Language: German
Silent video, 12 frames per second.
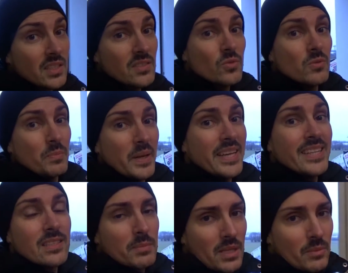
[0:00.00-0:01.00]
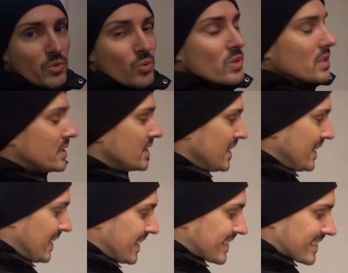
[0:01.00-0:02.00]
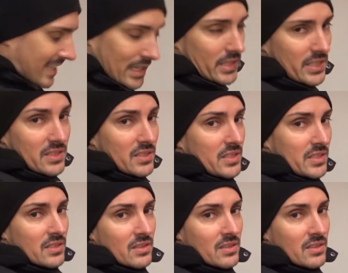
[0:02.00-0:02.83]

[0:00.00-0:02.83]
ist und b, dass man im Dunkeln gar nichts sieht.